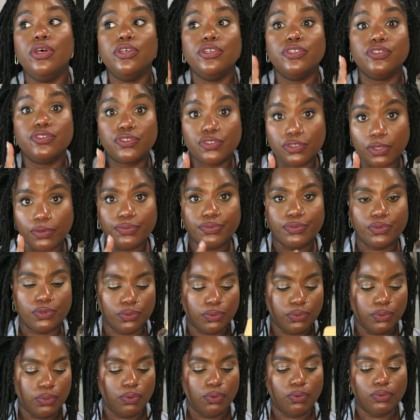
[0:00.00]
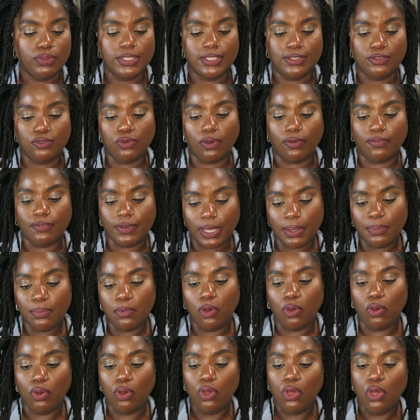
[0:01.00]
sauf que on est sur
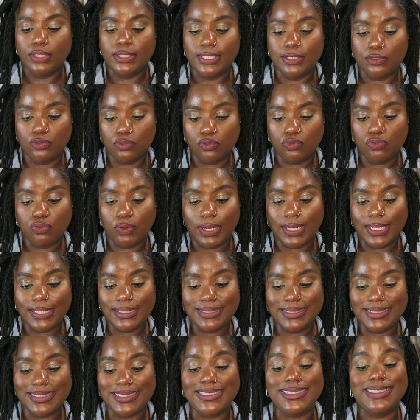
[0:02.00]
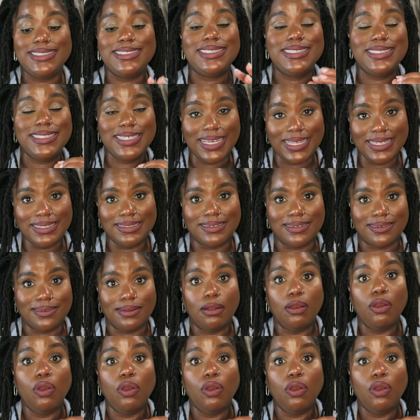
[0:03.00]
vraiment des eaux de toilette qui tiennent